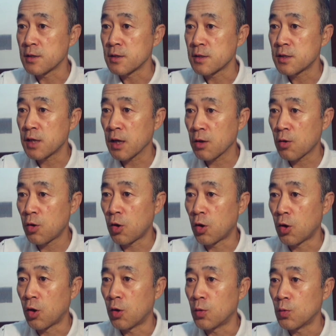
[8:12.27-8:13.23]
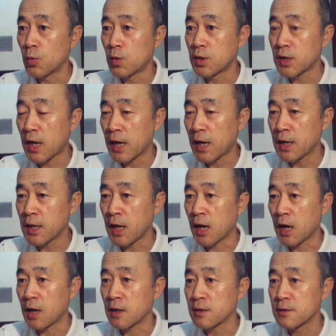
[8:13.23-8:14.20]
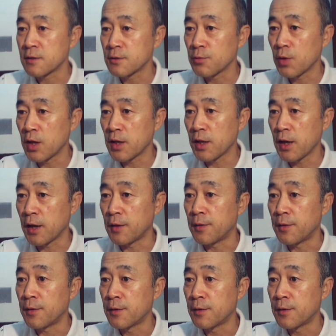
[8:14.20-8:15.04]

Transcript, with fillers: 체코, 우크라이나, 스웨덴,